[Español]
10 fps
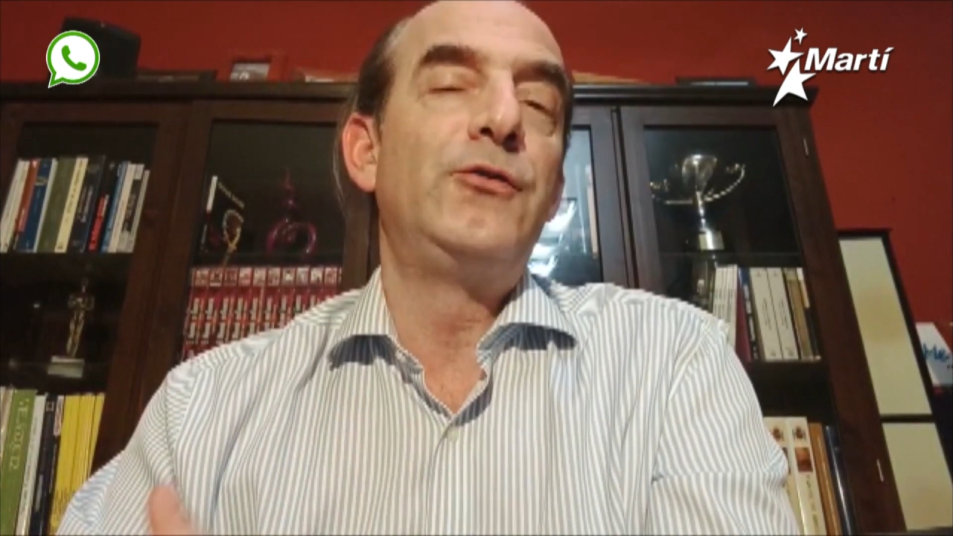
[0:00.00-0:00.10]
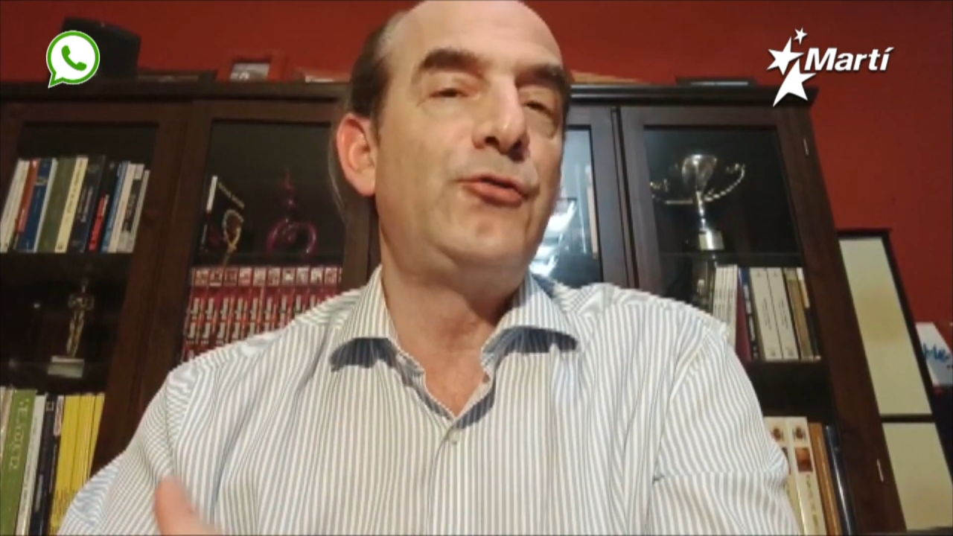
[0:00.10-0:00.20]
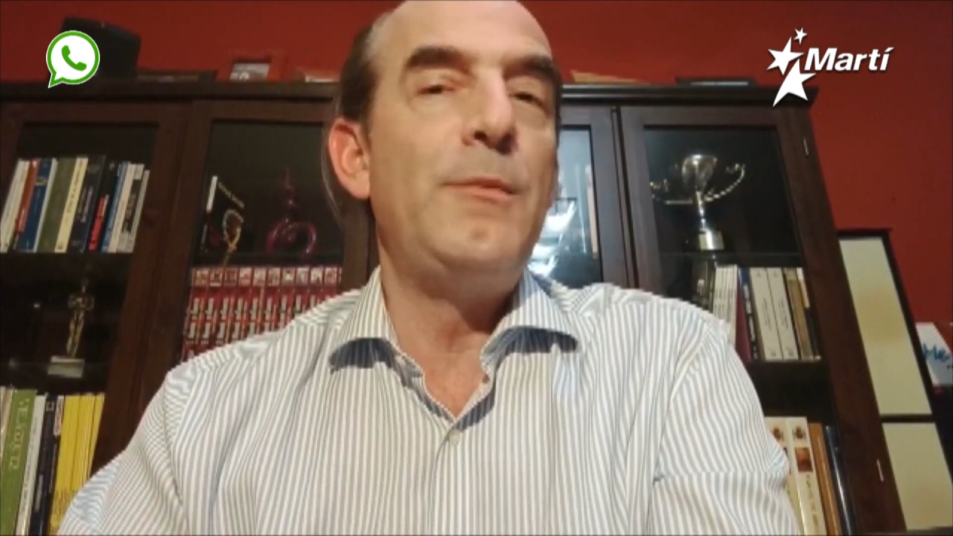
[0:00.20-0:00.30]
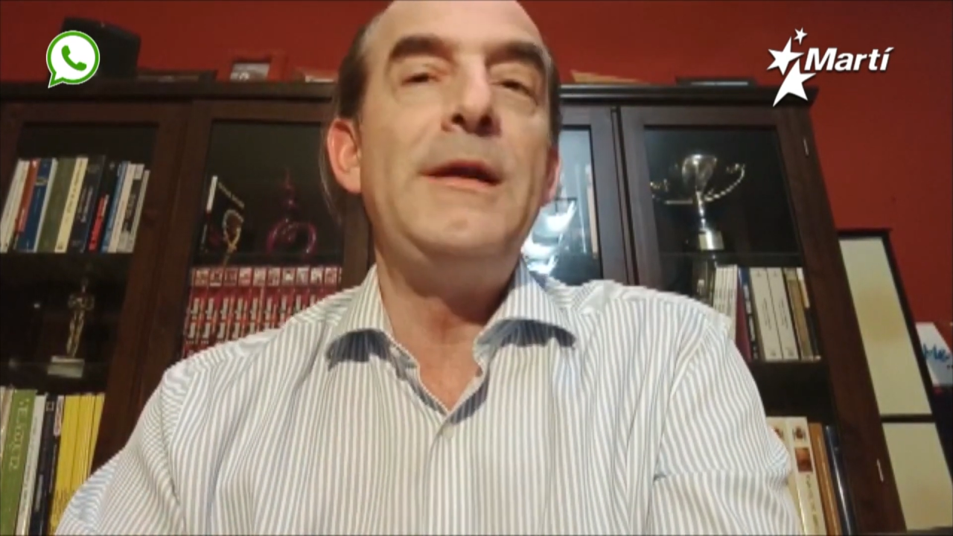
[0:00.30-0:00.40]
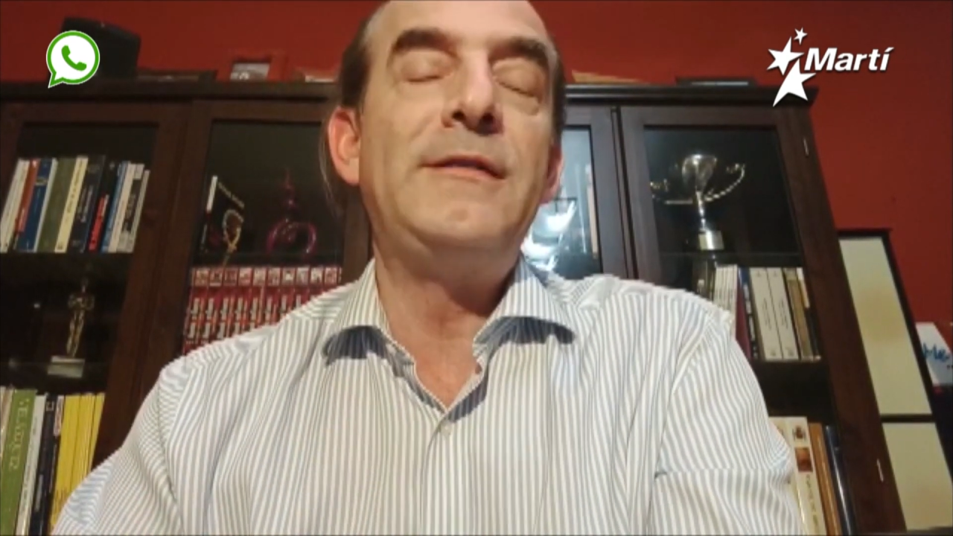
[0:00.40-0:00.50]

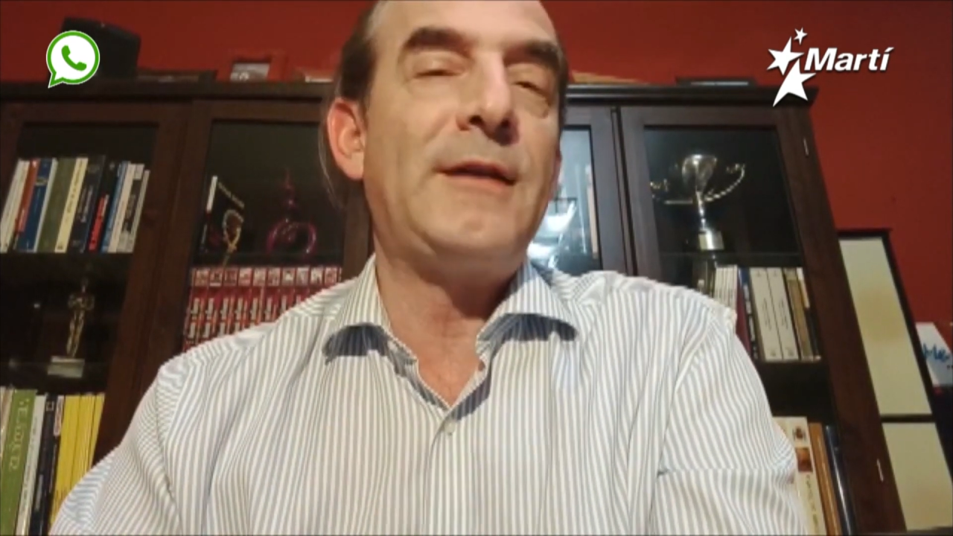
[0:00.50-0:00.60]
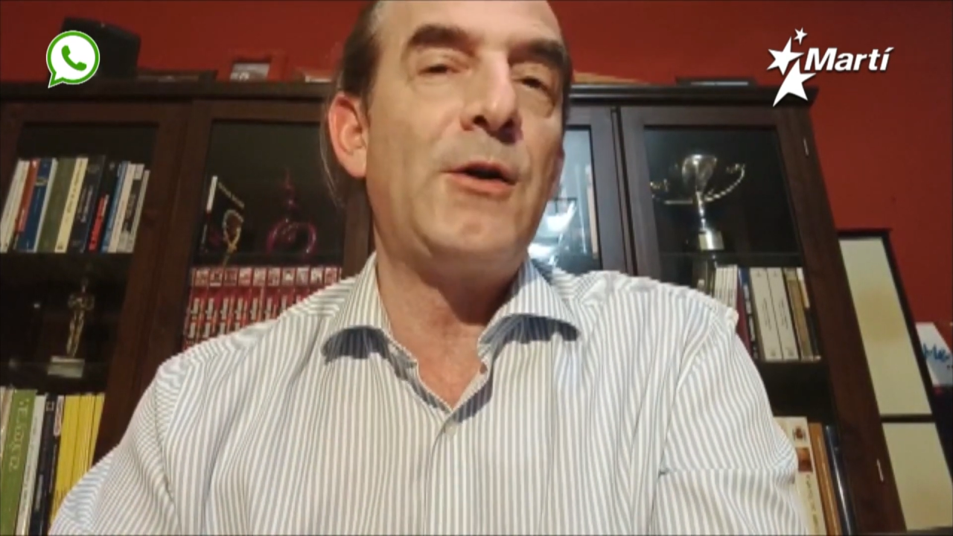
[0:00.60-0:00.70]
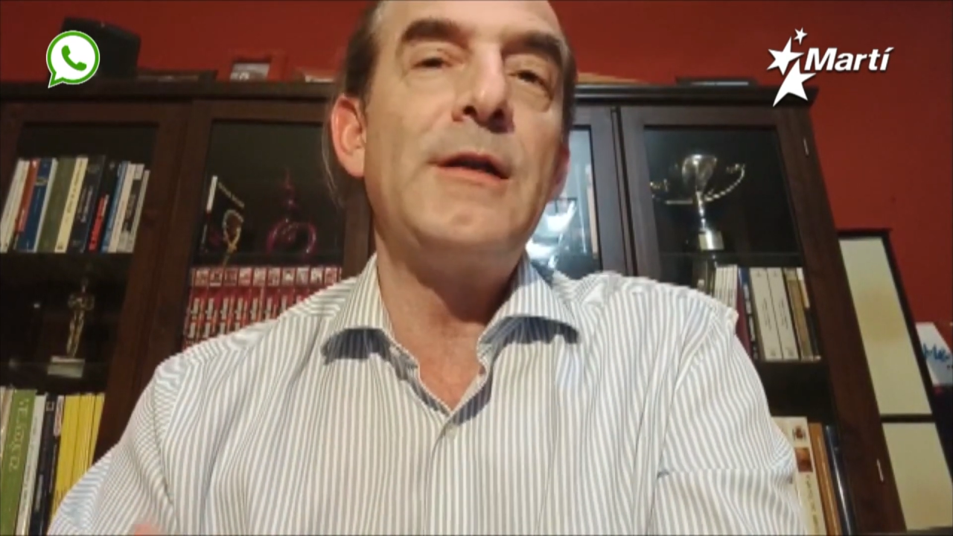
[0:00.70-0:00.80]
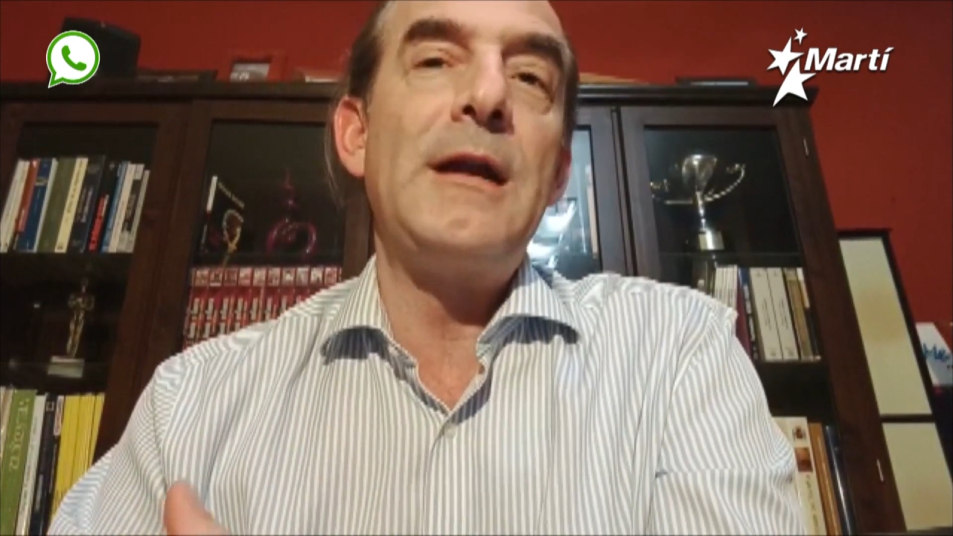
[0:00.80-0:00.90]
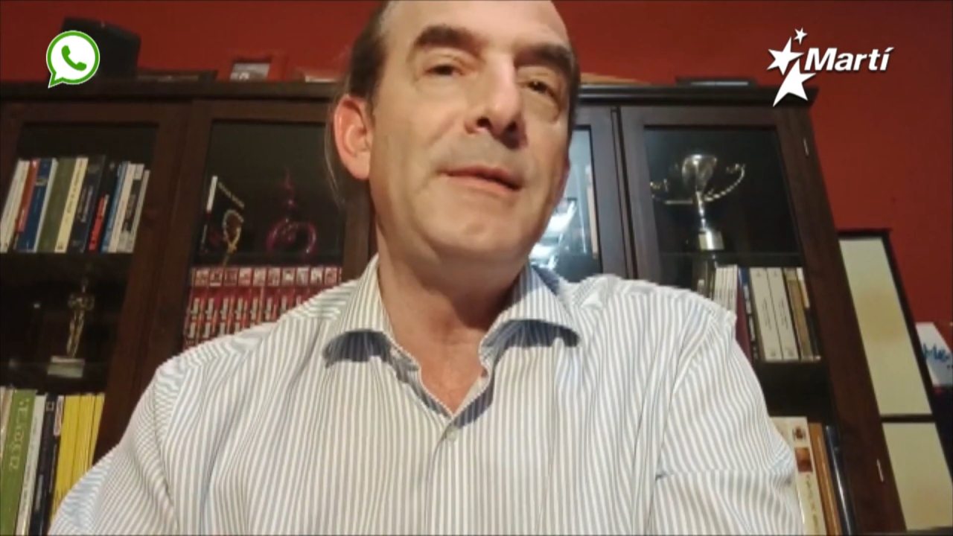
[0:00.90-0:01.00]

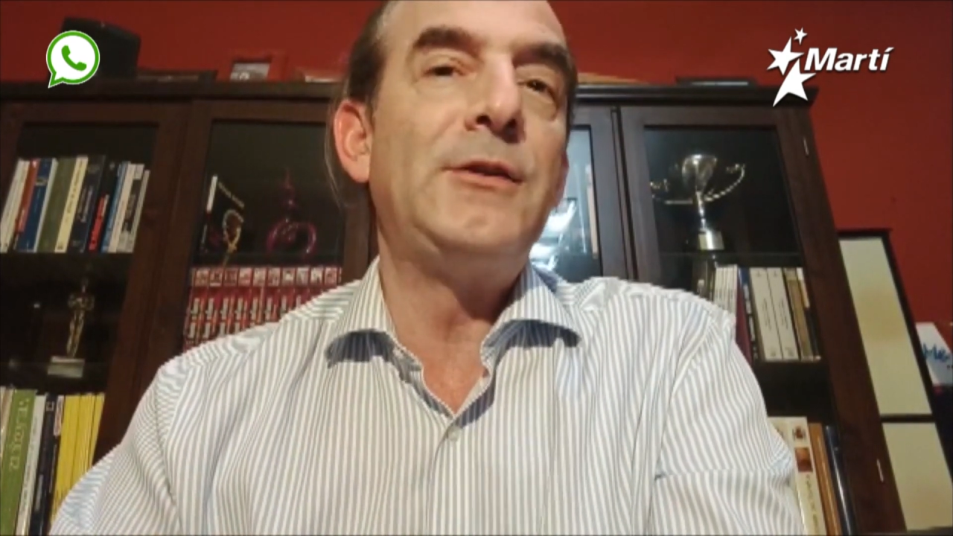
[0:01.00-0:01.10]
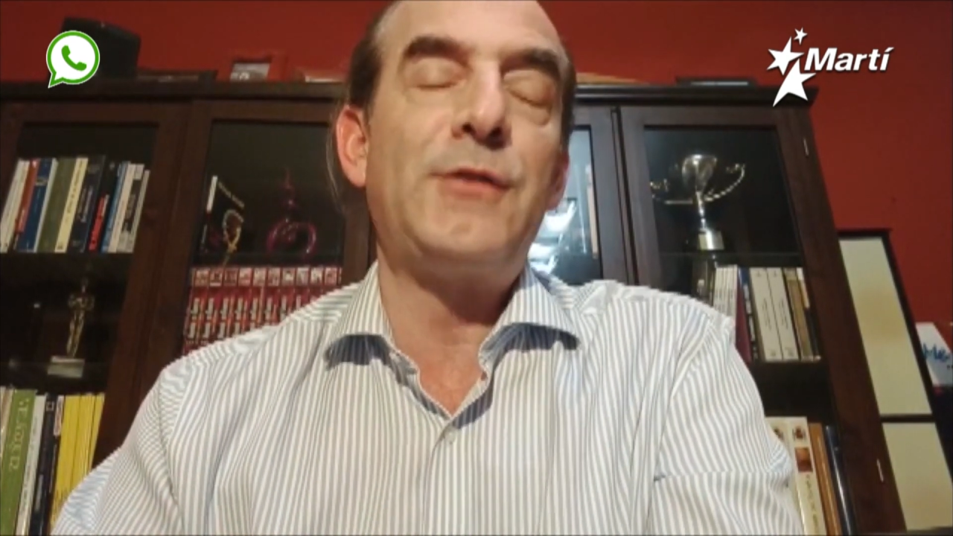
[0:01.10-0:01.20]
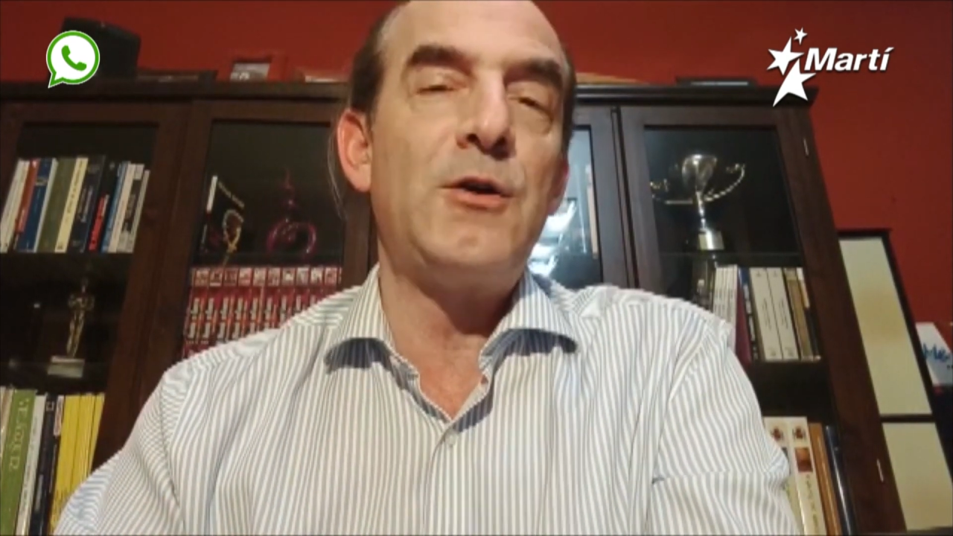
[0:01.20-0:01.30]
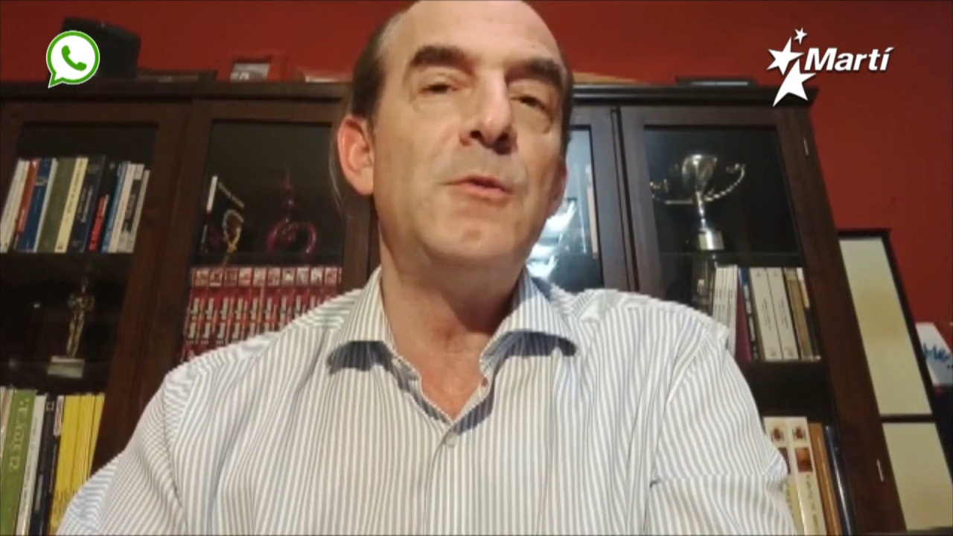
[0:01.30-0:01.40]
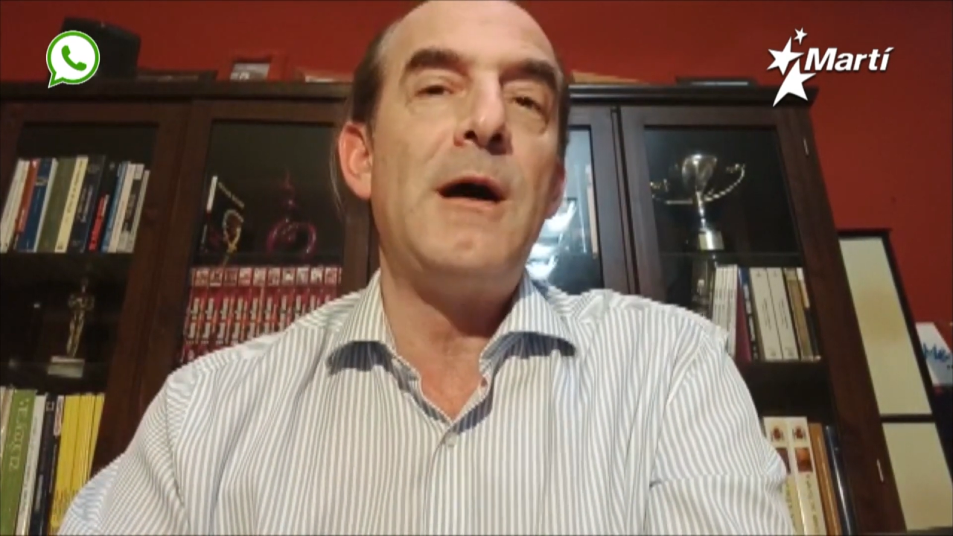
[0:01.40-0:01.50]
suministrador de
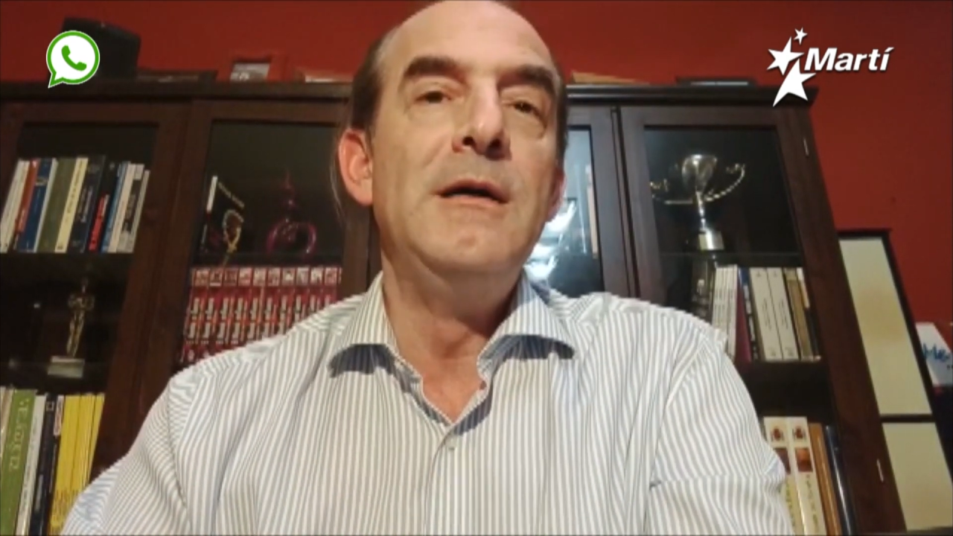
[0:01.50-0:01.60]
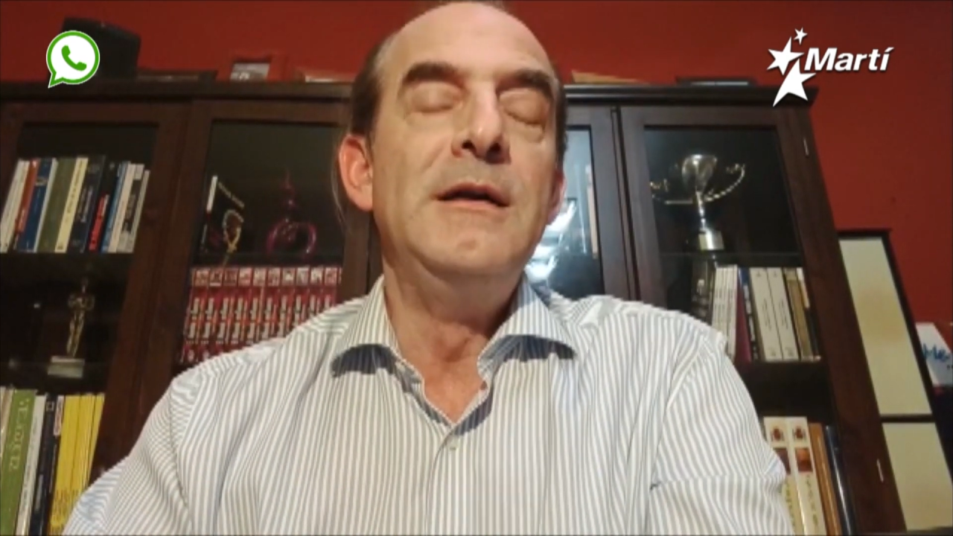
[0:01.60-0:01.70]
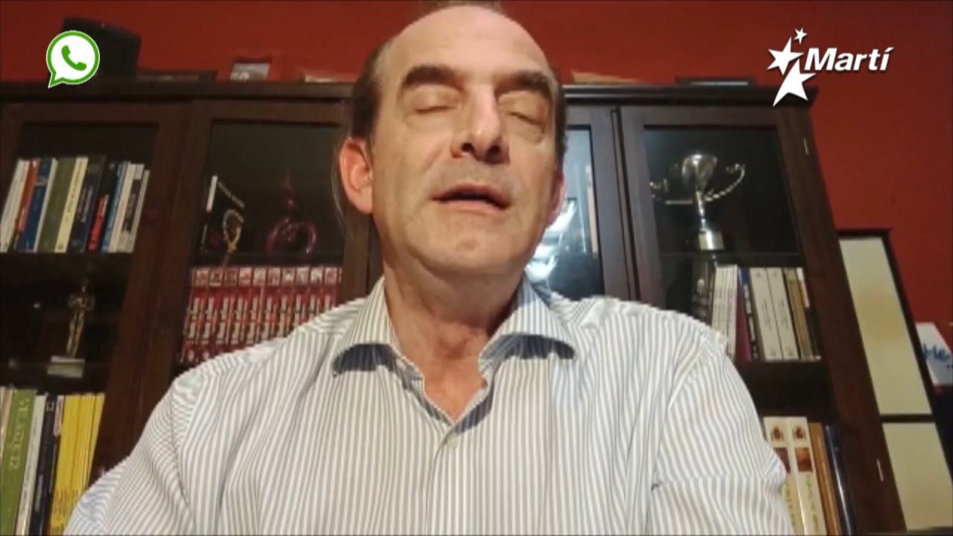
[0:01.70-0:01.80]
alimentos a Cuba,